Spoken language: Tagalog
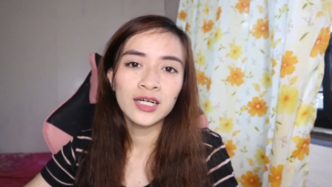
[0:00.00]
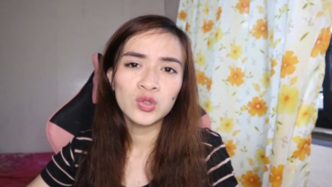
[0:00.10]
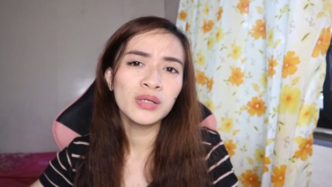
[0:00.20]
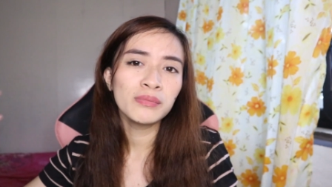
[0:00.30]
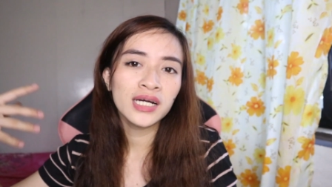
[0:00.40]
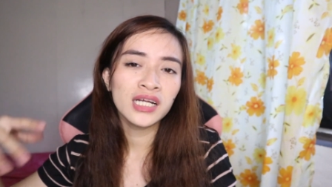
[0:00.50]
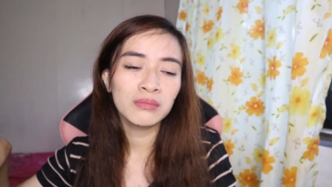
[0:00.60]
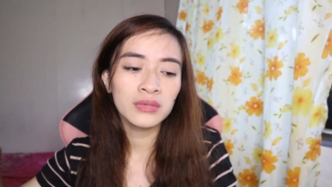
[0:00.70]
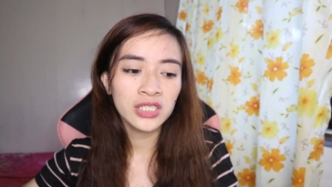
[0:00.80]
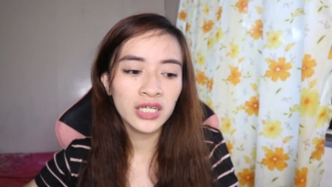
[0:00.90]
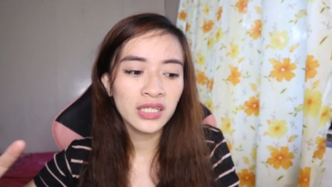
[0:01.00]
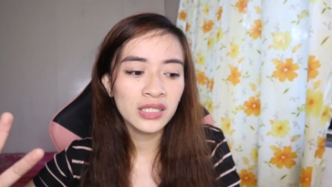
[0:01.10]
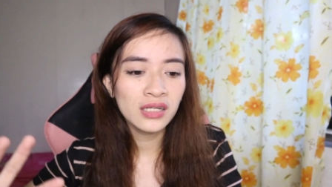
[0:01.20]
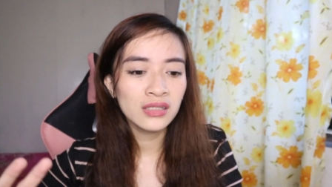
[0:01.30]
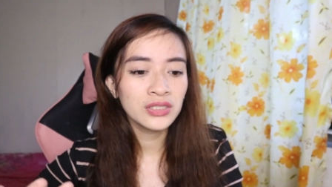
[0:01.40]
Actually, magaling naman siya.
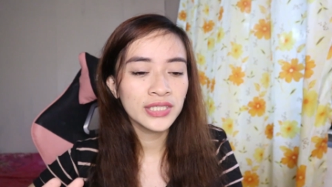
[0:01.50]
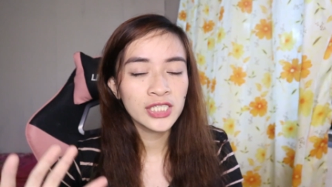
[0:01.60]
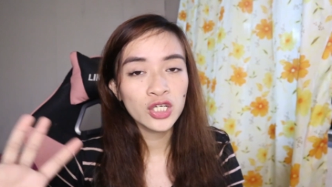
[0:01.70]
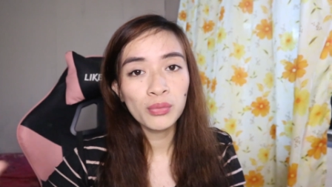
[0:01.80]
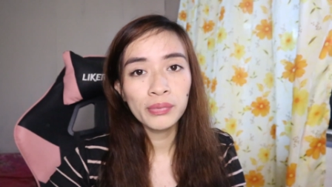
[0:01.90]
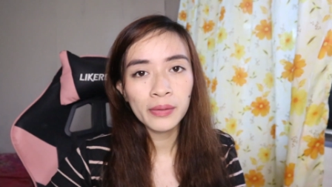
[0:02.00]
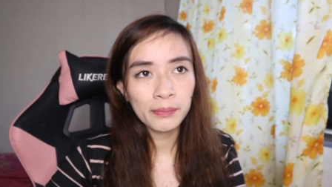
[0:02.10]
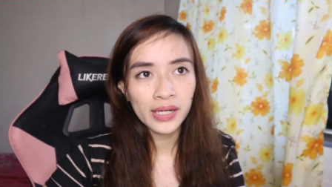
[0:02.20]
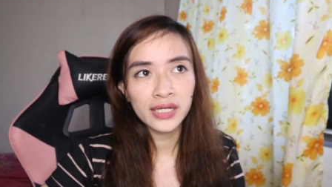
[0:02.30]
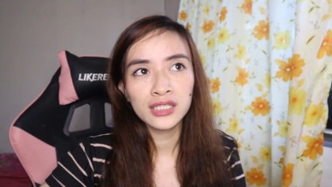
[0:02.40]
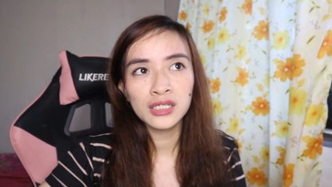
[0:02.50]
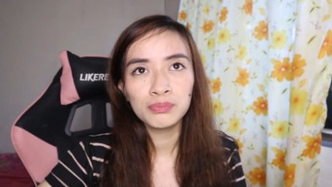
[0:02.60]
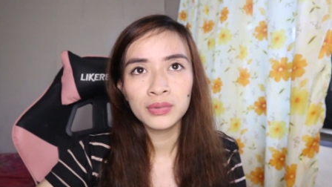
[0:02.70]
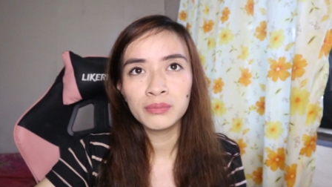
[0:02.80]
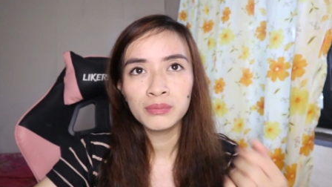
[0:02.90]
Hindi lang siya sobra pa. Hindi pa.